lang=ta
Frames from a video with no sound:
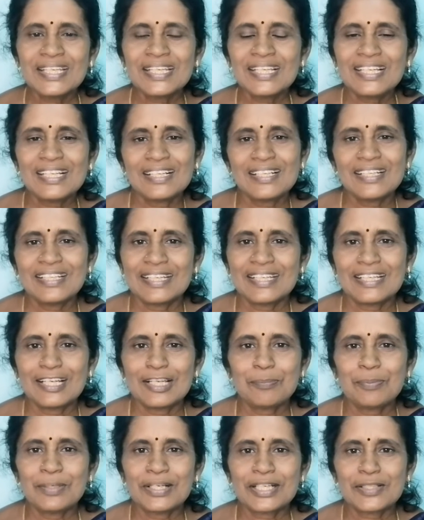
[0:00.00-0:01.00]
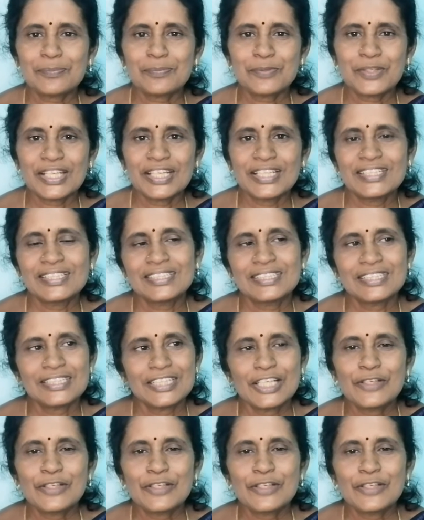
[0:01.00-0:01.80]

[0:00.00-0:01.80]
இல்லை என்னால் பறக்க முடியாது